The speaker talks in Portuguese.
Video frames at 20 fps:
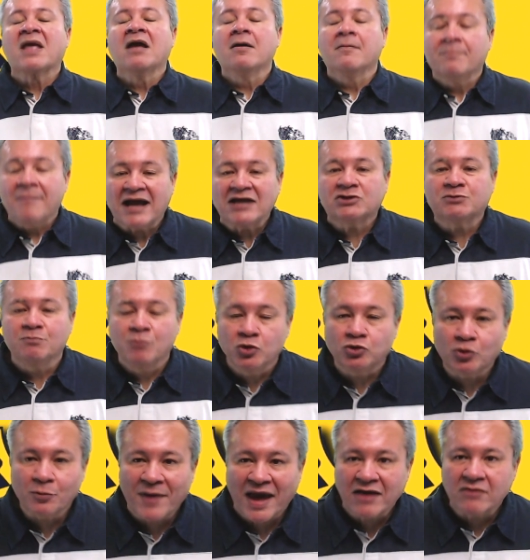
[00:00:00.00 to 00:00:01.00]
Mas
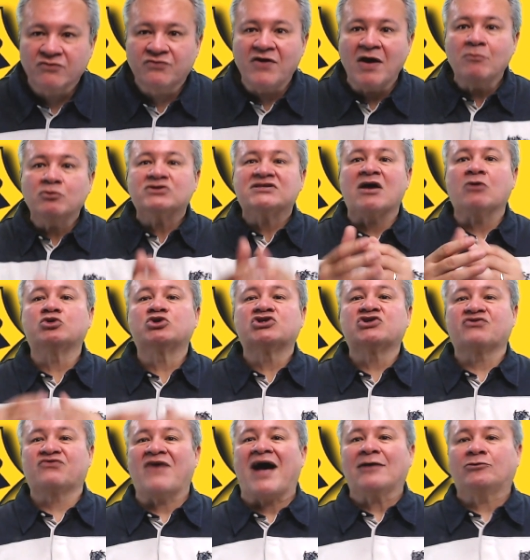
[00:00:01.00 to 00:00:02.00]
muito bem, vamos aos
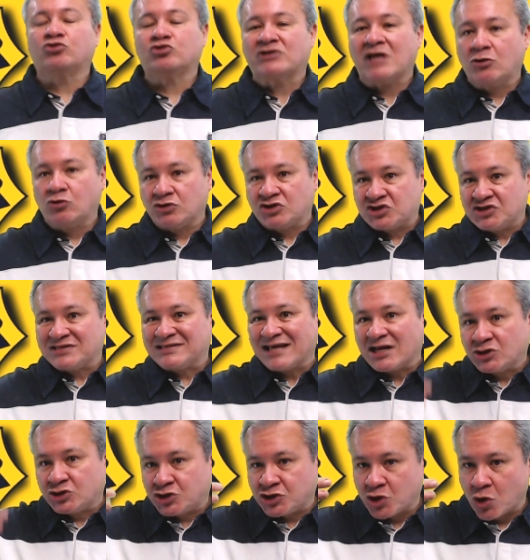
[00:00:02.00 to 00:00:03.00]
fatos da notícia
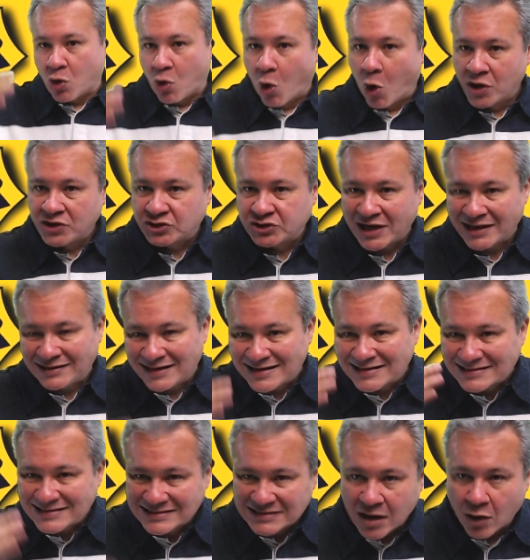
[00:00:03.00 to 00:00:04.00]
de hoje.
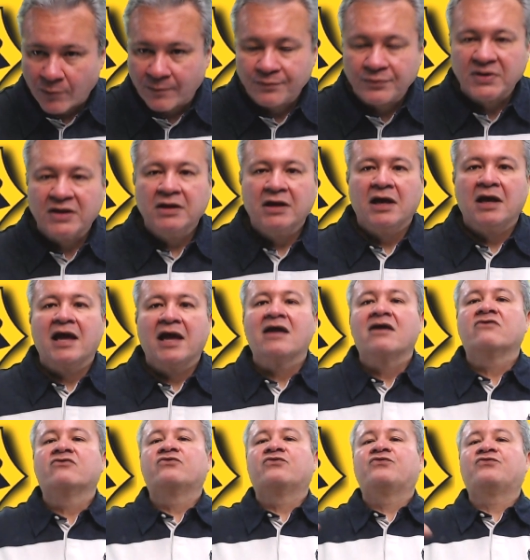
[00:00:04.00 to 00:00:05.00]
Atenção!
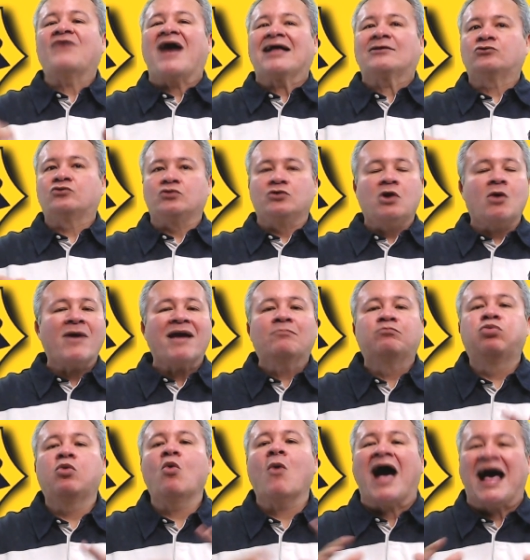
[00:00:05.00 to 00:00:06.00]
Fato, não é
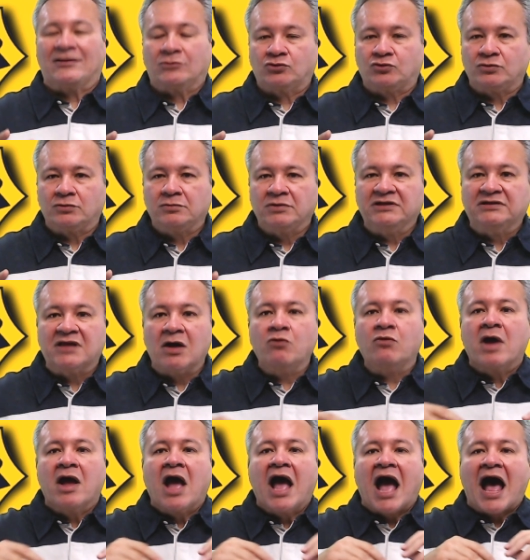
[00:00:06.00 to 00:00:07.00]
boato. Então,
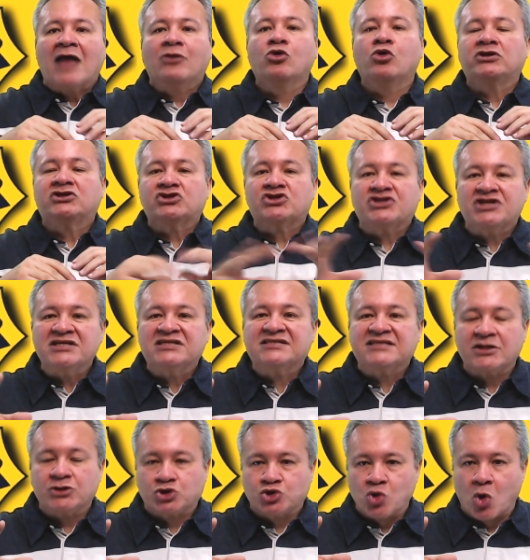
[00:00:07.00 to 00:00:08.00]
a
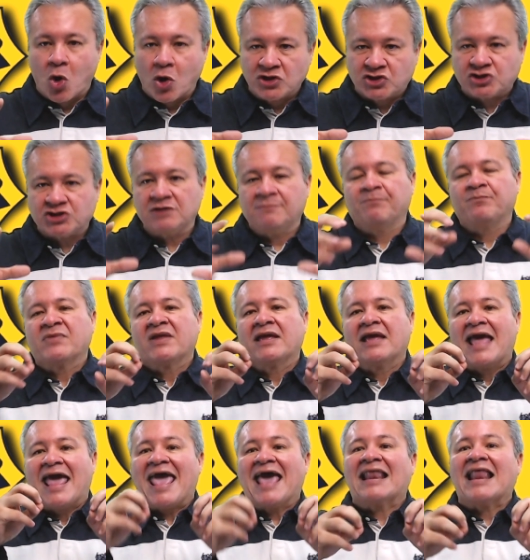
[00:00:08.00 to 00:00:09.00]
notícia de hoje,
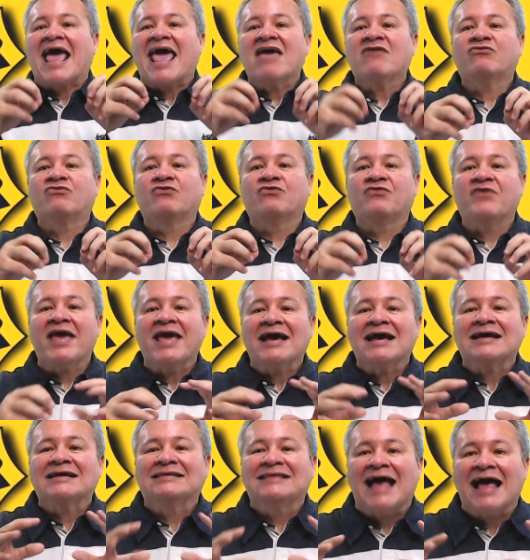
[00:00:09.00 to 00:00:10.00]
ela é
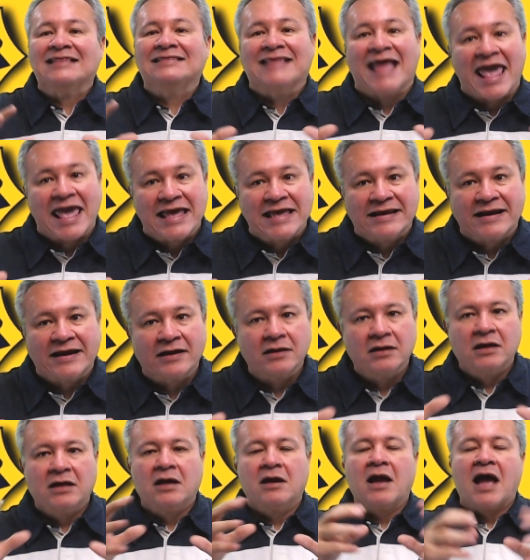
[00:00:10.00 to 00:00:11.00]
verdadeira.
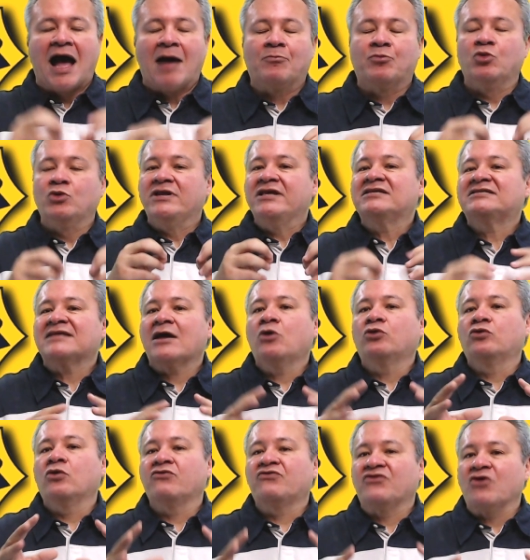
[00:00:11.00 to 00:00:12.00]
A Polícia
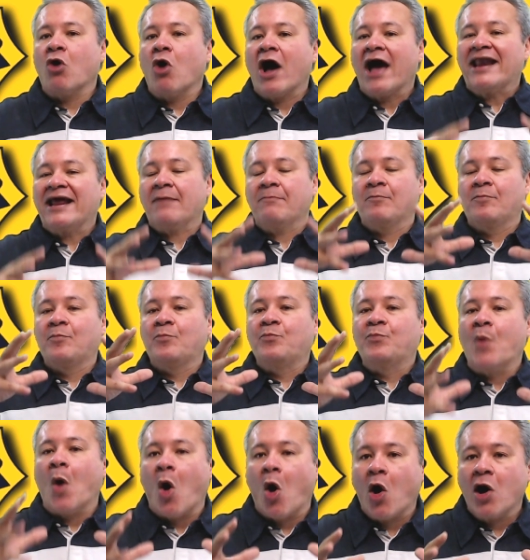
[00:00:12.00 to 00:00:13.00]
Rodoviária
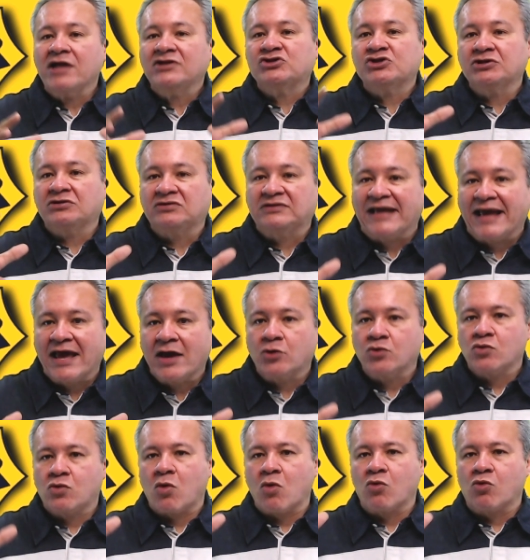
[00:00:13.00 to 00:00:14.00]
pode ter
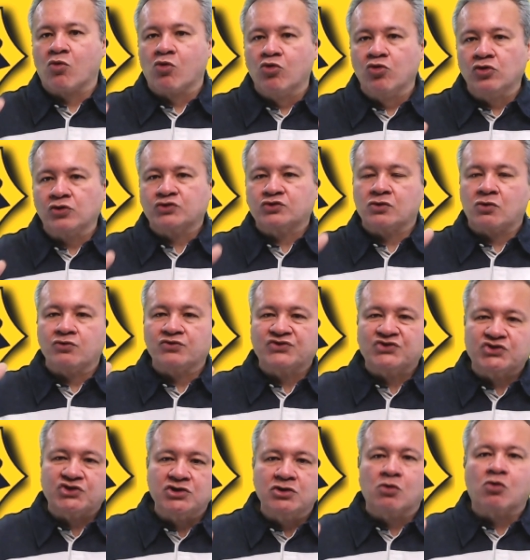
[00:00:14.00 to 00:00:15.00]
um concurso com
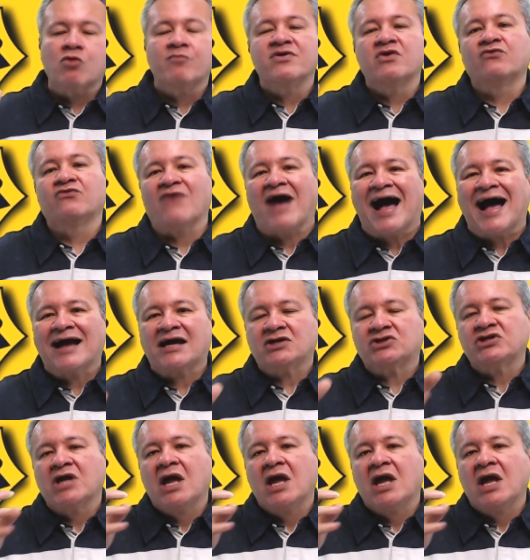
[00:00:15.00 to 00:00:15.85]
5 mil vagas